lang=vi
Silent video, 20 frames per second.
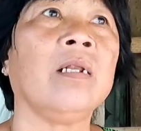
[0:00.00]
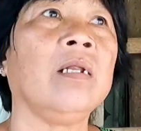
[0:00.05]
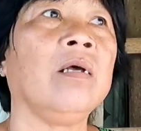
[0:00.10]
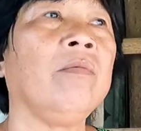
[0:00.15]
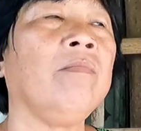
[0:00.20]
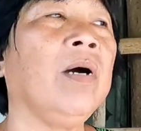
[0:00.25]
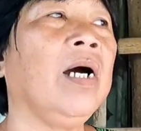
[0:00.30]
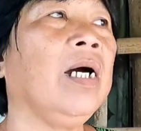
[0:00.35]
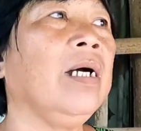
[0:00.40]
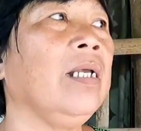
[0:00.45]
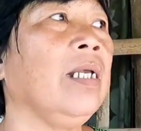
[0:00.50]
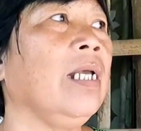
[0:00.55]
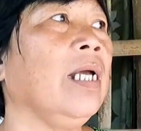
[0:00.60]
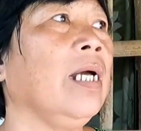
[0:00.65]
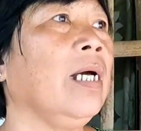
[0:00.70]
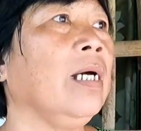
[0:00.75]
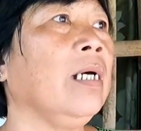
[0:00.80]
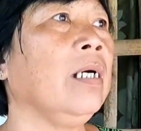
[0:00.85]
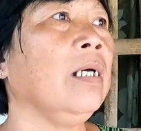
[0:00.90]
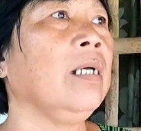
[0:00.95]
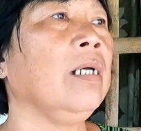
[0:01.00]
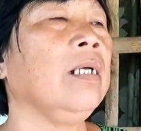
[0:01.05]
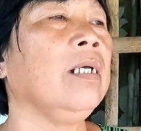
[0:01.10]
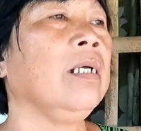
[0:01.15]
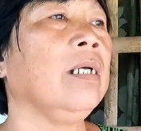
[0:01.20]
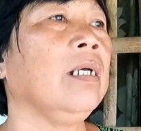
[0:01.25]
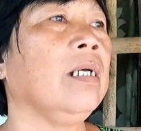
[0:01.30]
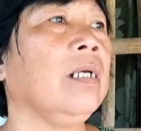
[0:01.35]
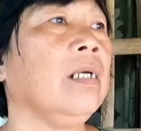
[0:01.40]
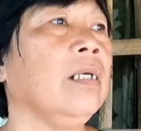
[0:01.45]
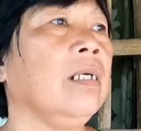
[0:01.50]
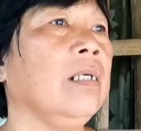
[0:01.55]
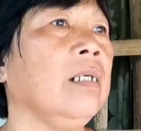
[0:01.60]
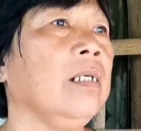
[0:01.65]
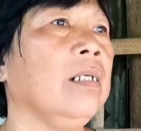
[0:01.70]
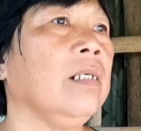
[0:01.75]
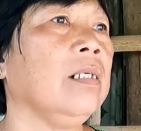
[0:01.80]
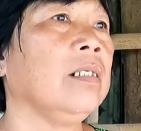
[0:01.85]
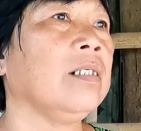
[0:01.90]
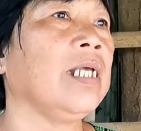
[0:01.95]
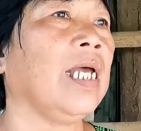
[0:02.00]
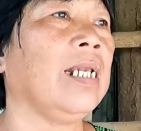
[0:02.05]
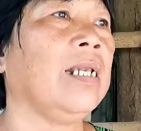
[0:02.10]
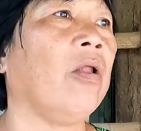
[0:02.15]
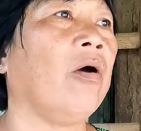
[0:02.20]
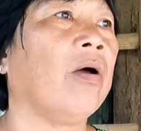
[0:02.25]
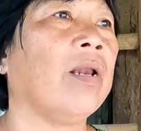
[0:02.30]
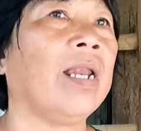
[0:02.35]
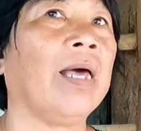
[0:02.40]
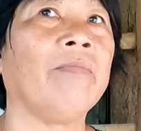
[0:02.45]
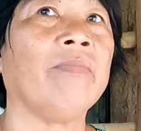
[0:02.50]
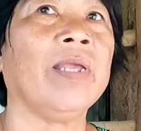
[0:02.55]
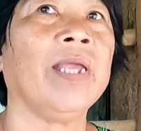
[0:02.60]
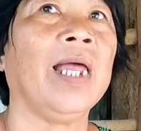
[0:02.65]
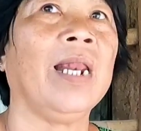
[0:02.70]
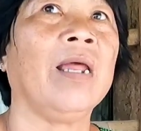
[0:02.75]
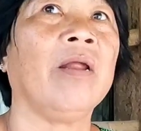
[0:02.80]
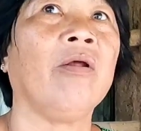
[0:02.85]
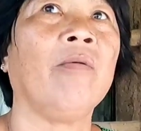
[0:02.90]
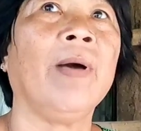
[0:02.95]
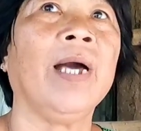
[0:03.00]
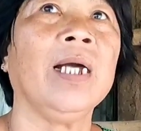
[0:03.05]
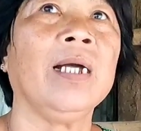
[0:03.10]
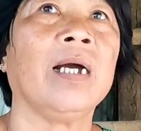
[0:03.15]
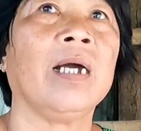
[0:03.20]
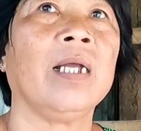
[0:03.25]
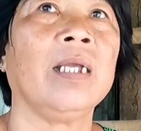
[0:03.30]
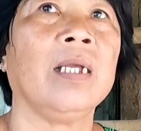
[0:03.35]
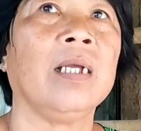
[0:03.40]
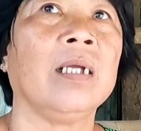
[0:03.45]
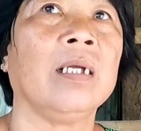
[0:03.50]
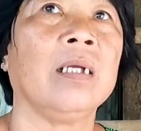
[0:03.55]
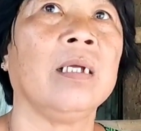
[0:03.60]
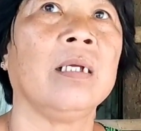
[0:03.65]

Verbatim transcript: nó mới uh, ờ, xanh ờ, lọt lòng ra là nó mất rồi